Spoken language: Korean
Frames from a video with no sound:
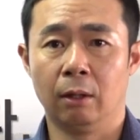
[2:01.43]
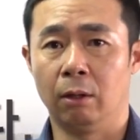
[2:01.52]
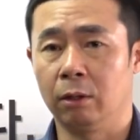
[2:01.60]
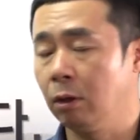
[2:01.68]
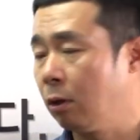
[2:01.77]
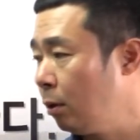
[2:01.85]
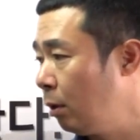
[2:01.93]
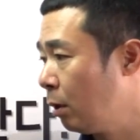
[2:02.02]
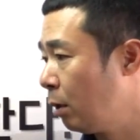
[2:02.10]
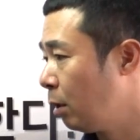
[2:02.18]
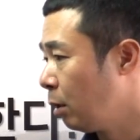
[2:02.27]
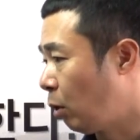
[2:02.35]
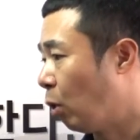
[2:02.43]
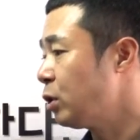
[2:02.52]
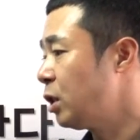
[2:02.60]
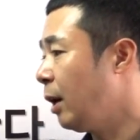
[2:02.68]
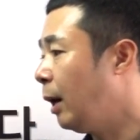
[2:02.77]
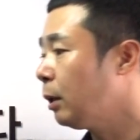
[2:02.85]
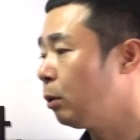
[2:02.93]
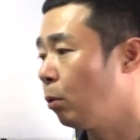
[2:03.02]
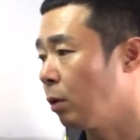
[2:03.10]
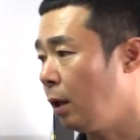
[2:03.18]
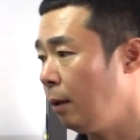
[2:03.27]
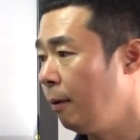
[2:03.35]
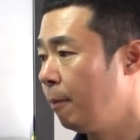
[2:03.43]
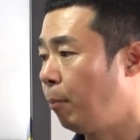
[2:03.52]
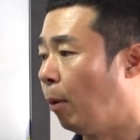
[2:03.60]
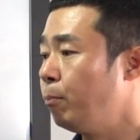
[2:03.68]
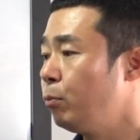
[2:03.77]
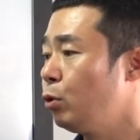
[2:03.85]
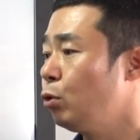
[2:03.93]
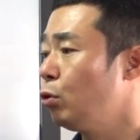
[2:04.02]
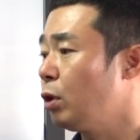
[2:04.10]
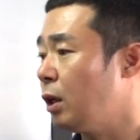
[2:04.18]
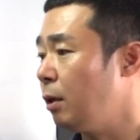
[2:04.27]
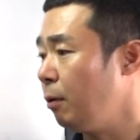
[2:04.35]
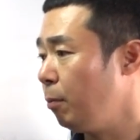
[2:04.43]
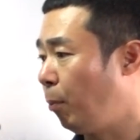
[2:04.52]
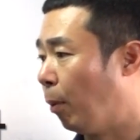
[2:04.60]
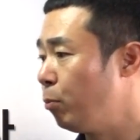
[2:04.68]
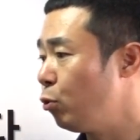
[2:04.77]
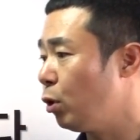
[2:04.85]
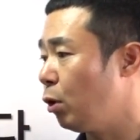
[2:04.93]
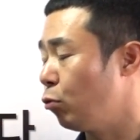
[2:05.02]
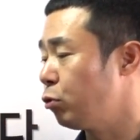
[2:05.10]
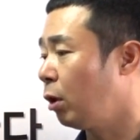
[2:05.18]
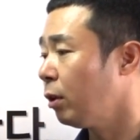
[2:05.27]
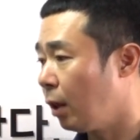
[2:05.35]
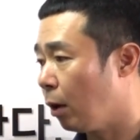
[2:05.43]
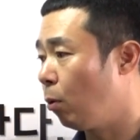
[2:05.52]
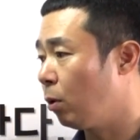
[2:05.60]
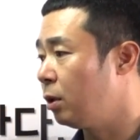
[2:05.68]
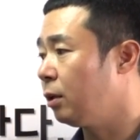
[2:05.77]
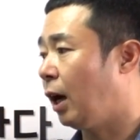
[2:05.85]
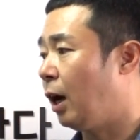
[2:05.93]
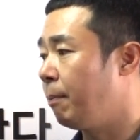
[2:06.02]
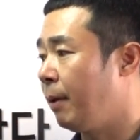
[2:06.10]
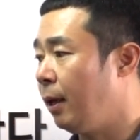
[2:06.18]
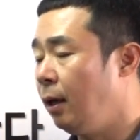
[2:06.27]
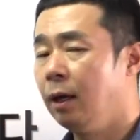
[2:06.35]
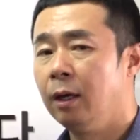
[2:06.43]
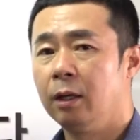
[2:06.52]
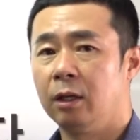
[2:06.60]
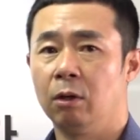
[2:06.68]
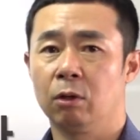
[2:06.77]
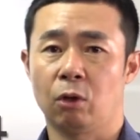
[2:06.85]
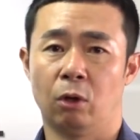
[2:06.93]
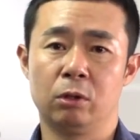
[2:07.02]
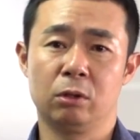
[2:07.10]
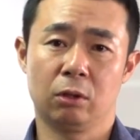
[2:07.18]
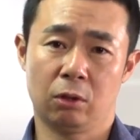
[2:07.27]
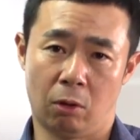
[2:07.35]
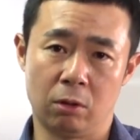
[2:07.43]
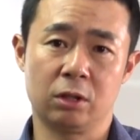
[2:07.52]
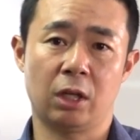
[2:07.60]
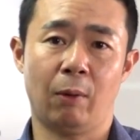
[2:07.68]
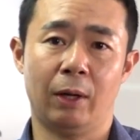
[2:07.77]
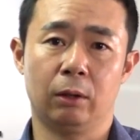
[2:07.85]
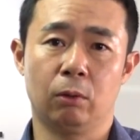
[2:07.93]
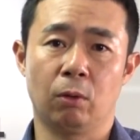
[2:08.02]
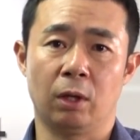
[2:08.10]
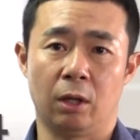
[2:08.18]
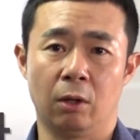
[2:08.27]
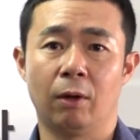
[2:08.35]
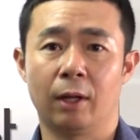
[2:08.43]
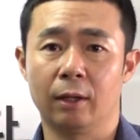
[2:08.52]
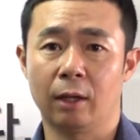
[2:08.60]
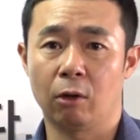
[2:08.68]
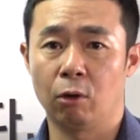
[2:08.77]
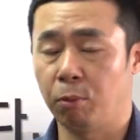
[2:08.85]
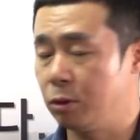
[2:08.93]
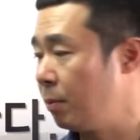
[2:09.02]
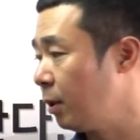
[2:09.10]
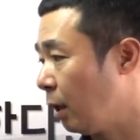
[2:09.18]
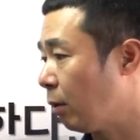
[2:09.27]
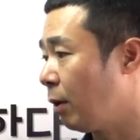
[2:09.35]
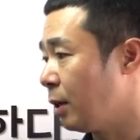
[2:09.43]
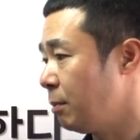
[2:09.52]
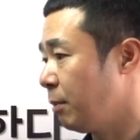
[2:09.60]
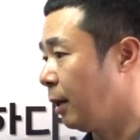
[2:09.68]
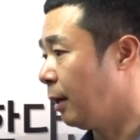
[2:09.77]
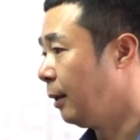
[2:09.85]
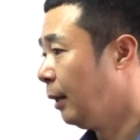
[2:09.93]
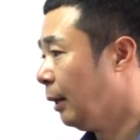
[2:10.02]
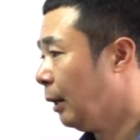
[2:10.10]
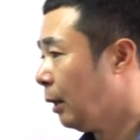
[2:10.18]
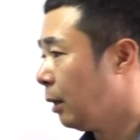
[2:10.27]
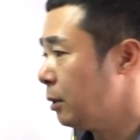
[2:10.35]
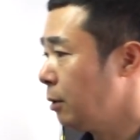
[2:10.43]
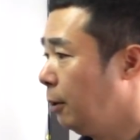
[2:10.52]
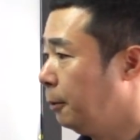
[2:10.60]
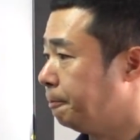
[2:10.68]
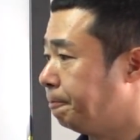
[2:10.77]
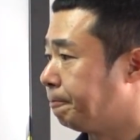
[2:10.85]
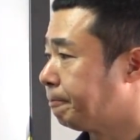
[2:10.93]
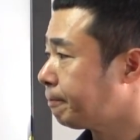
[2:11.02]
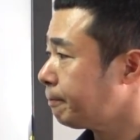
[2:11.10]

어, 이런 경제 활동이 법률이 법률이 우선되고 그 다음에 이런 결, 경제 활동이 일어난다라고 보시면 될 것 같습니다. 그래서